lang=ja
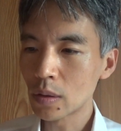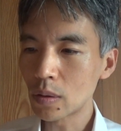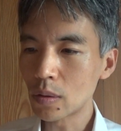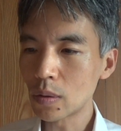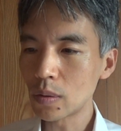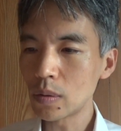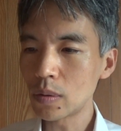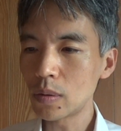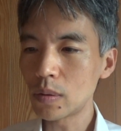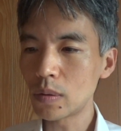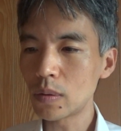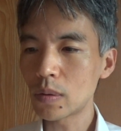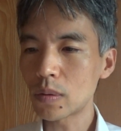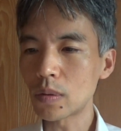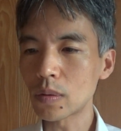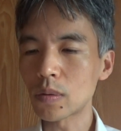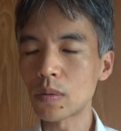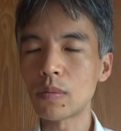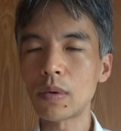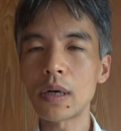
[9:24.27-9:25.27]
という
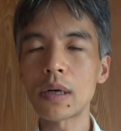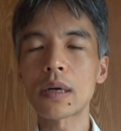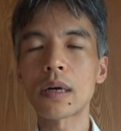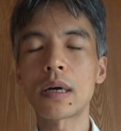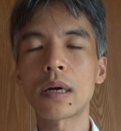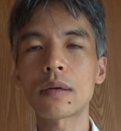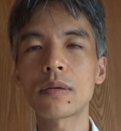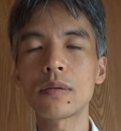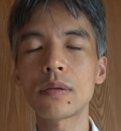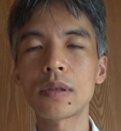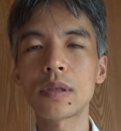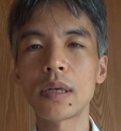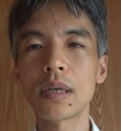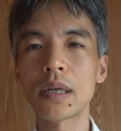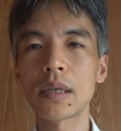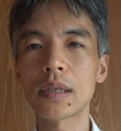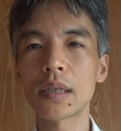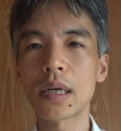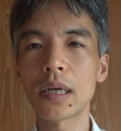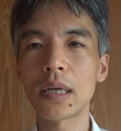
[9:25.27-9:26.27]
ことは覚
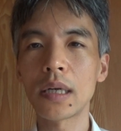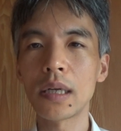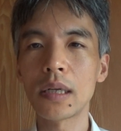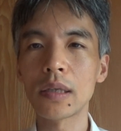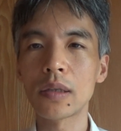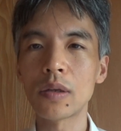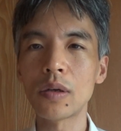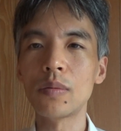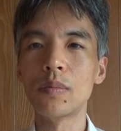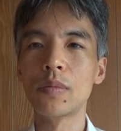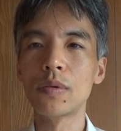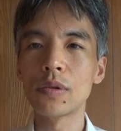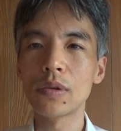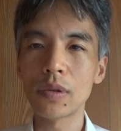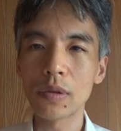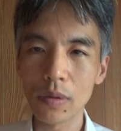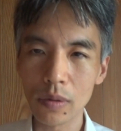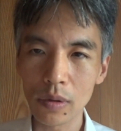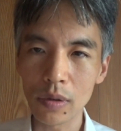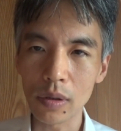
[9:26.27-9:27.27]
醒剤入りと矛
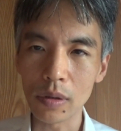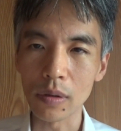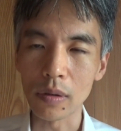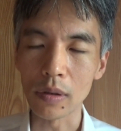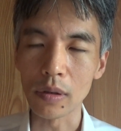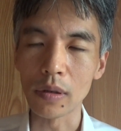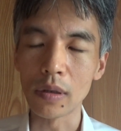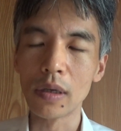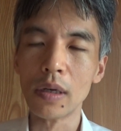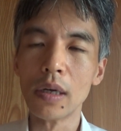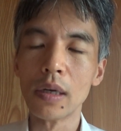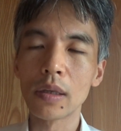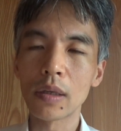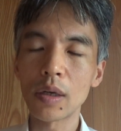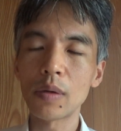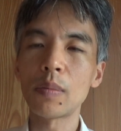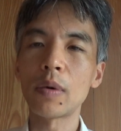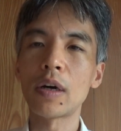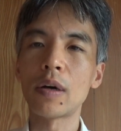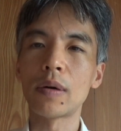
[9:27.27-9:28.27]
盾する
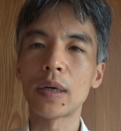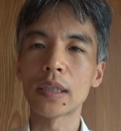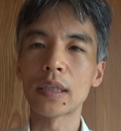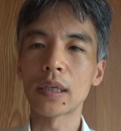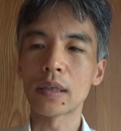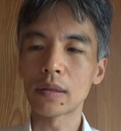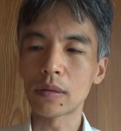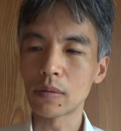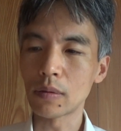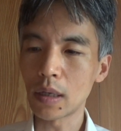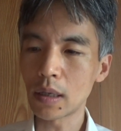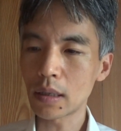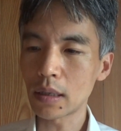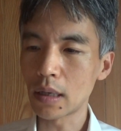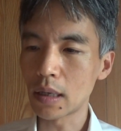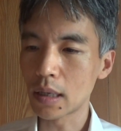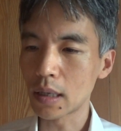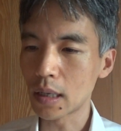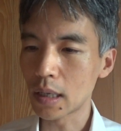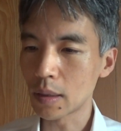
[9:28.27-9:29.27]
とまあ私は
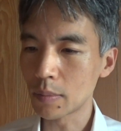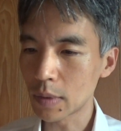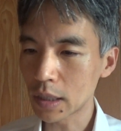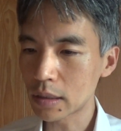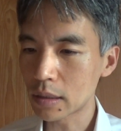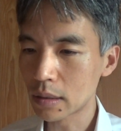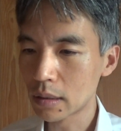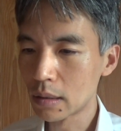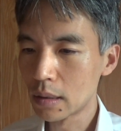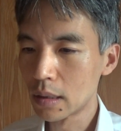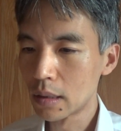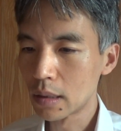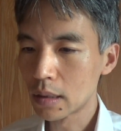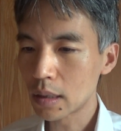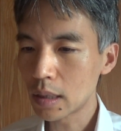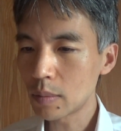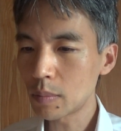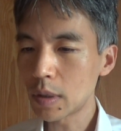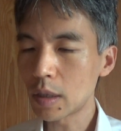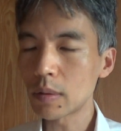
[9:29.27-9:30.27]
考えます。
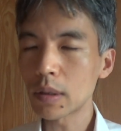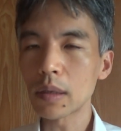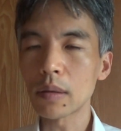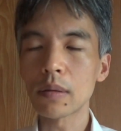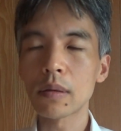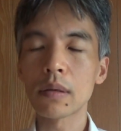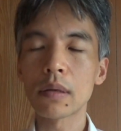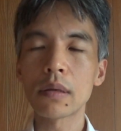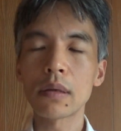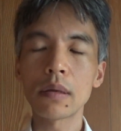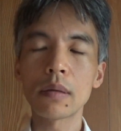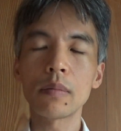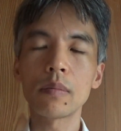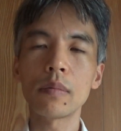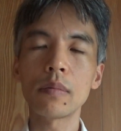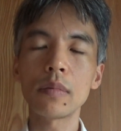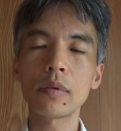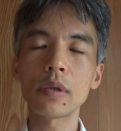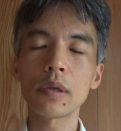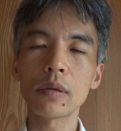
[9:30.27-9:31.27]
でまあ
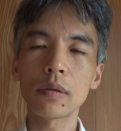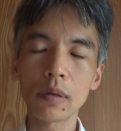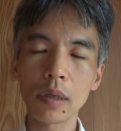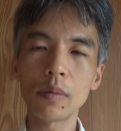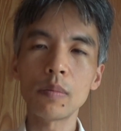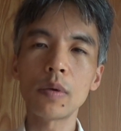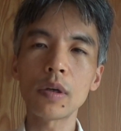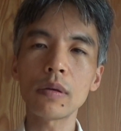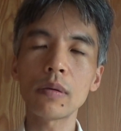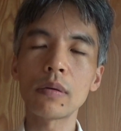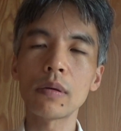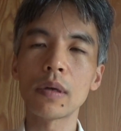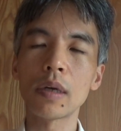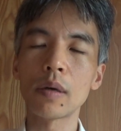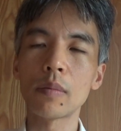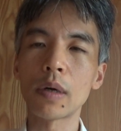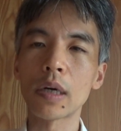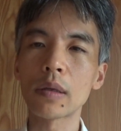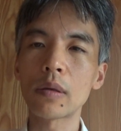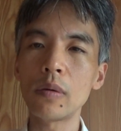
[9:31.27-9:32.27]
そのね、もっと
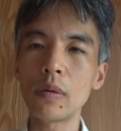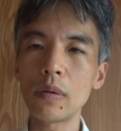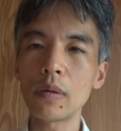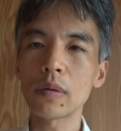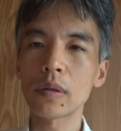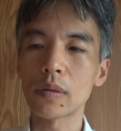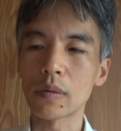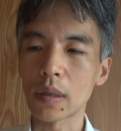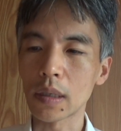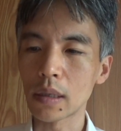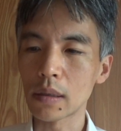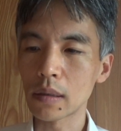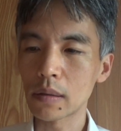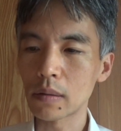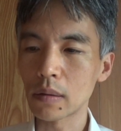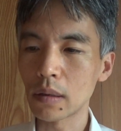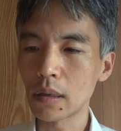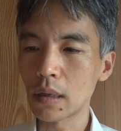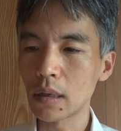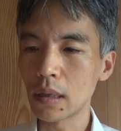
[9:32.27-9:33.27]
言えば当時はで
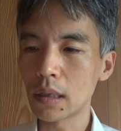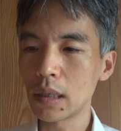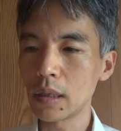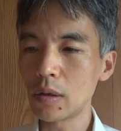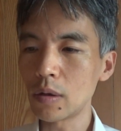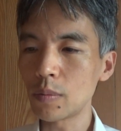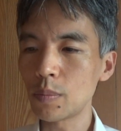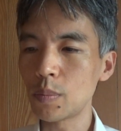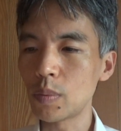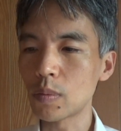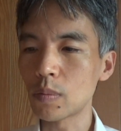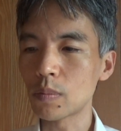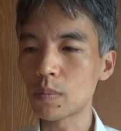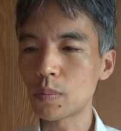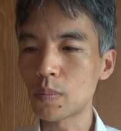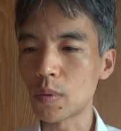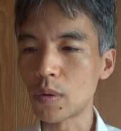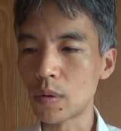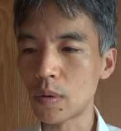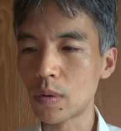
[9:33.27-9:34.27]
すねヒロ
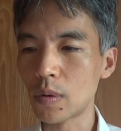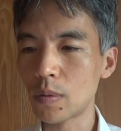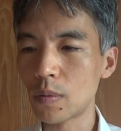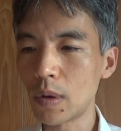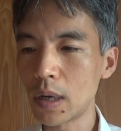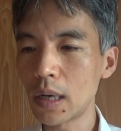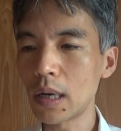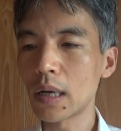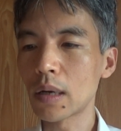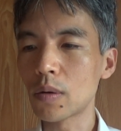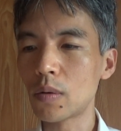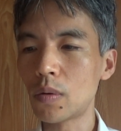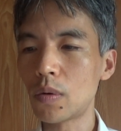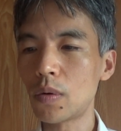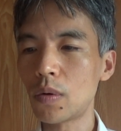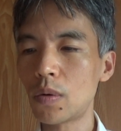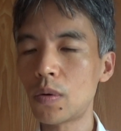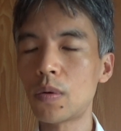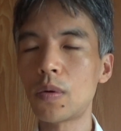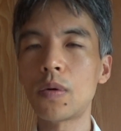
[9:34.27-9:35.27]
ポンは
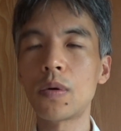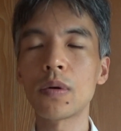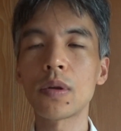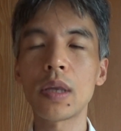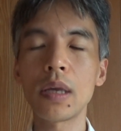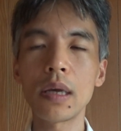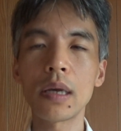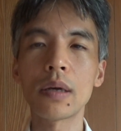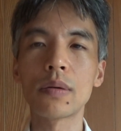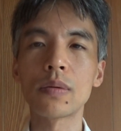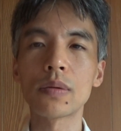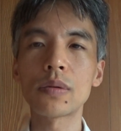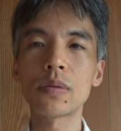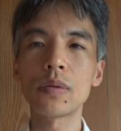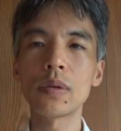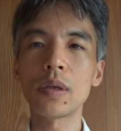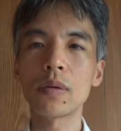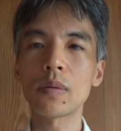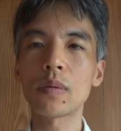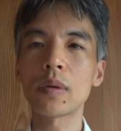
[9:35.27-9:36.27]
合法で普
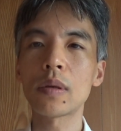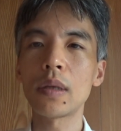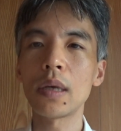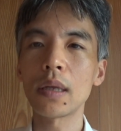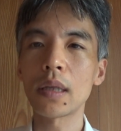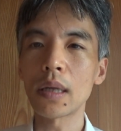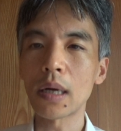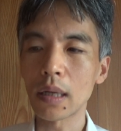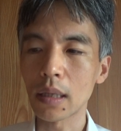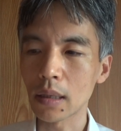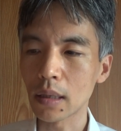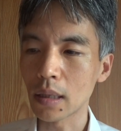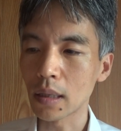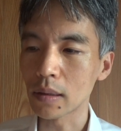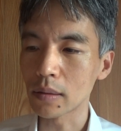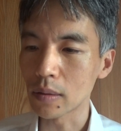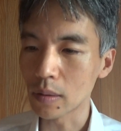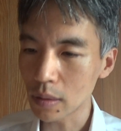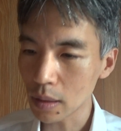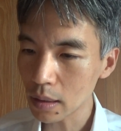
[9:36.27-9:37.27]
通に売っていたん
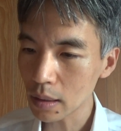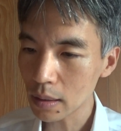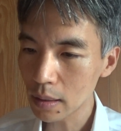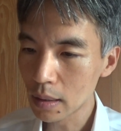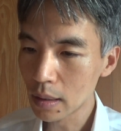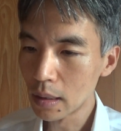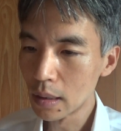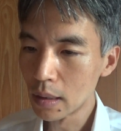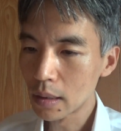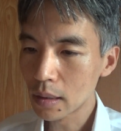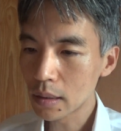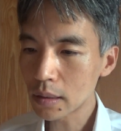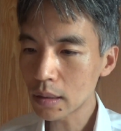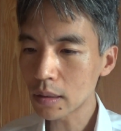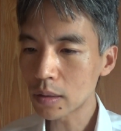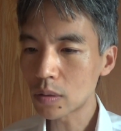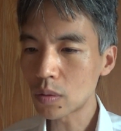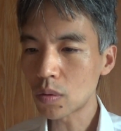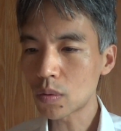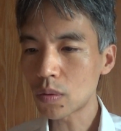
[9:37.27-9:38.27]
ですよね。
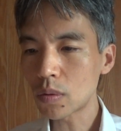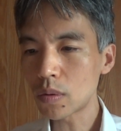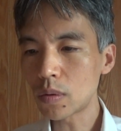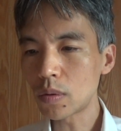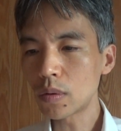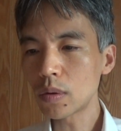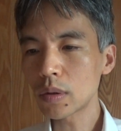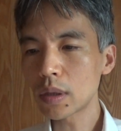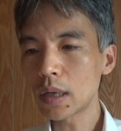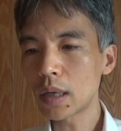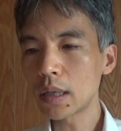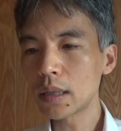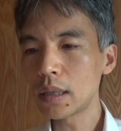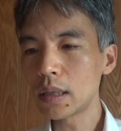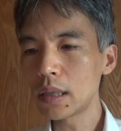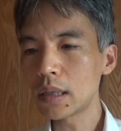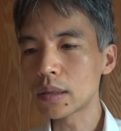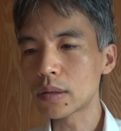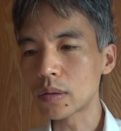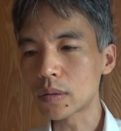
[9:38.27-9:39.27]
じゃあ特攻隊
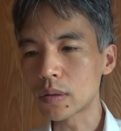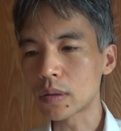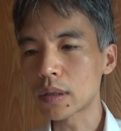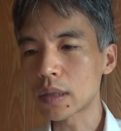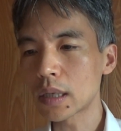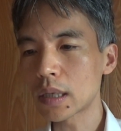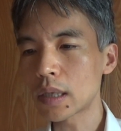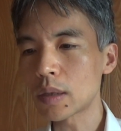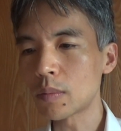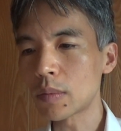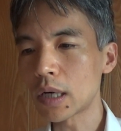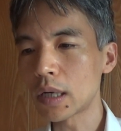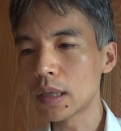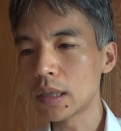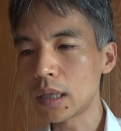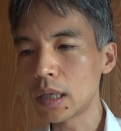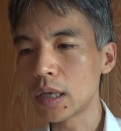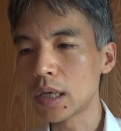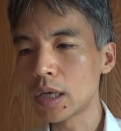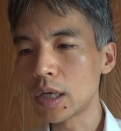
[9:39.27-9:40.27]
に出撃前
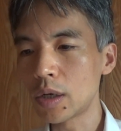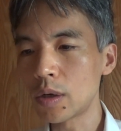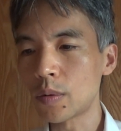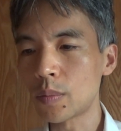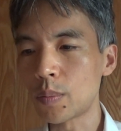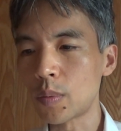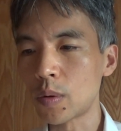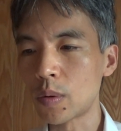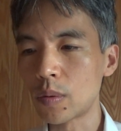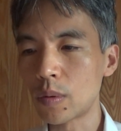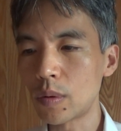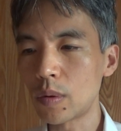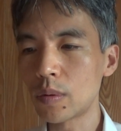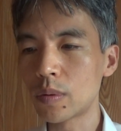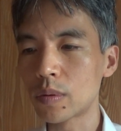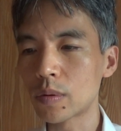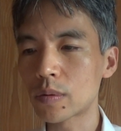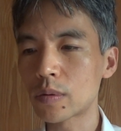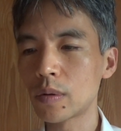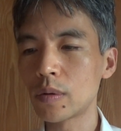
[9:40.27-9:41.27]
にヒロポンを
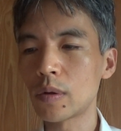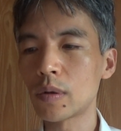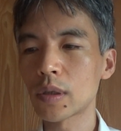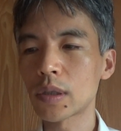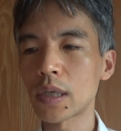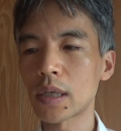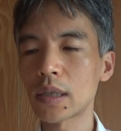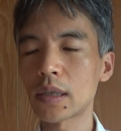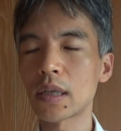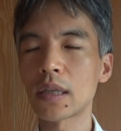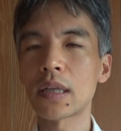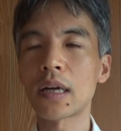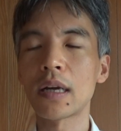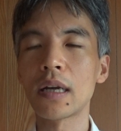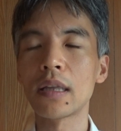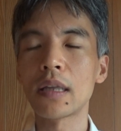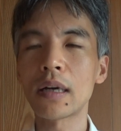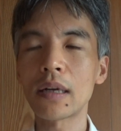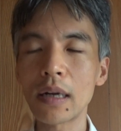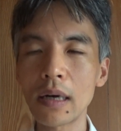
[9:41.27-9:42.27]
服用させた
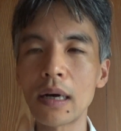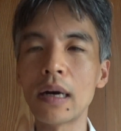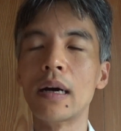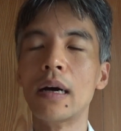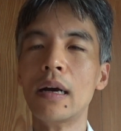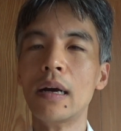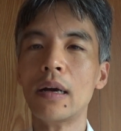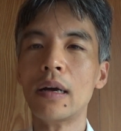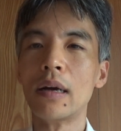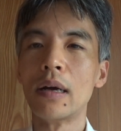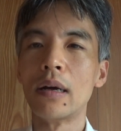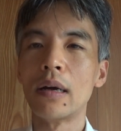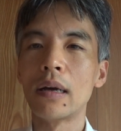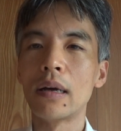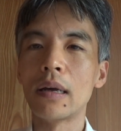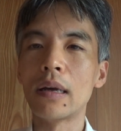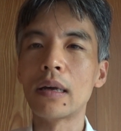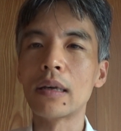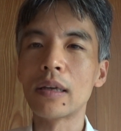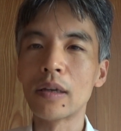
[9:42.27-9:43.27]
いなら、
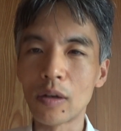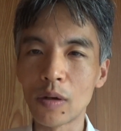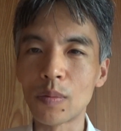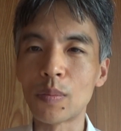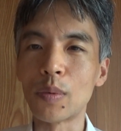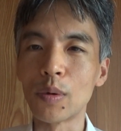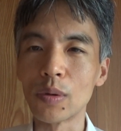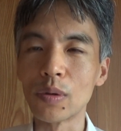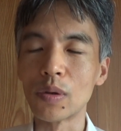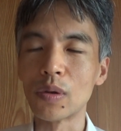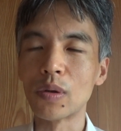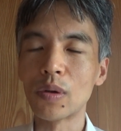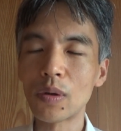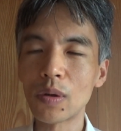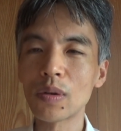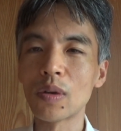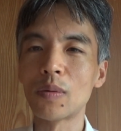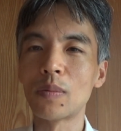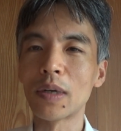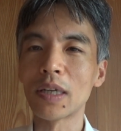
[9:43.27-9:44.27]
えー、ヒロポン錠
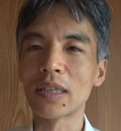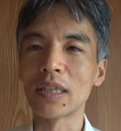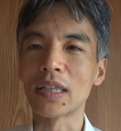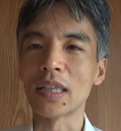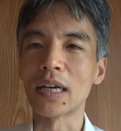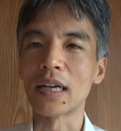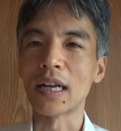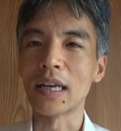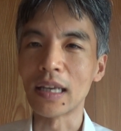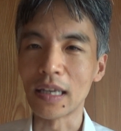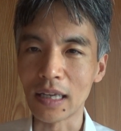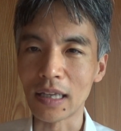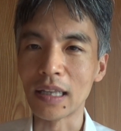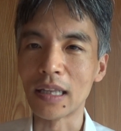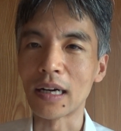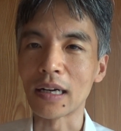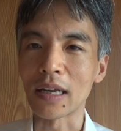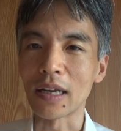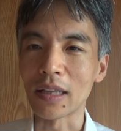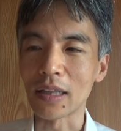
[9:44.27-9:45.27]
を飲ませたらいい
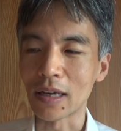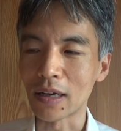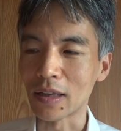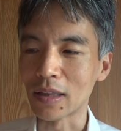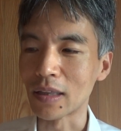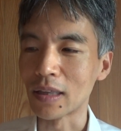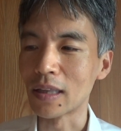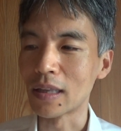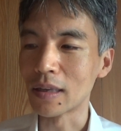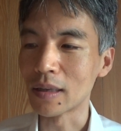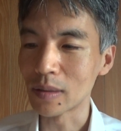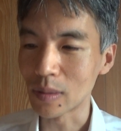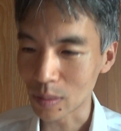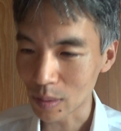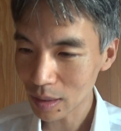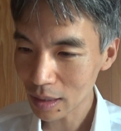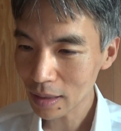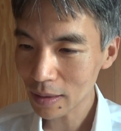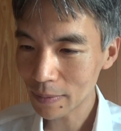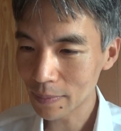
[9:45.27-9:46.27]
だけなんです
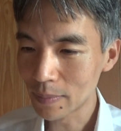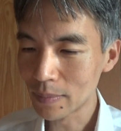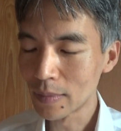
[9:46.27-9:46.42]
よね。